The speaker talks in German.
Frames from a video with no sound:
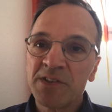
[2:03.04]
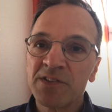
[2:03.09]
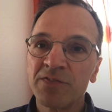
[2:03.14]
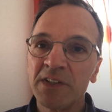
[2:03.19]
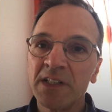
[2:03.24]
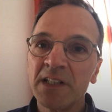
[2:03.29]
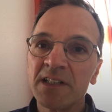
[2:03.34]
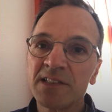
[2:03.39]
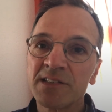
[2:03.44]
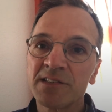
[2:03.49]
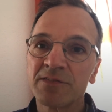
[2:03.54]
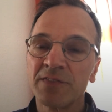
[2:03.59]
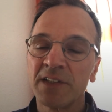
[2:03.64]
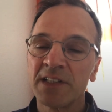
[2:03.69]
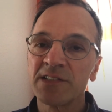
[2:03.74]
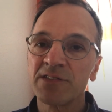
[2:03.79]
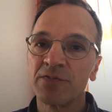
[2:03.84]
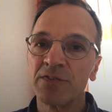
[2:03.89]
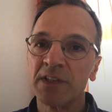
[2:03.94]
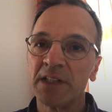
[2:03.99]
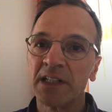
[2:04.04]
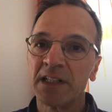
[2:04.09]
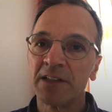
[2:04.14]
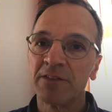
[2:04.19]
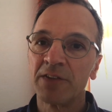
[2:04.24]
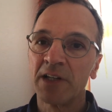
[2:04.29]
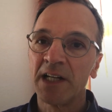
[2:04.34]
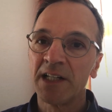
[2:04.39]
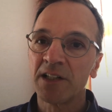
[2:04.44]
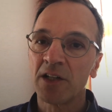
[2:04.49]
es vieles, was wir
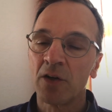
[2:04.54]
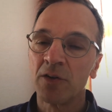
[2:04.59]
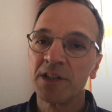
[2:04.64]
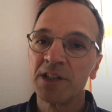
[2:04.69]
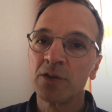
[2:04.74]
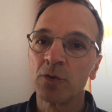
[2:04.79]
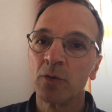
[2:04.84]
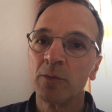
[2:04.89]
vielleicht auch nicht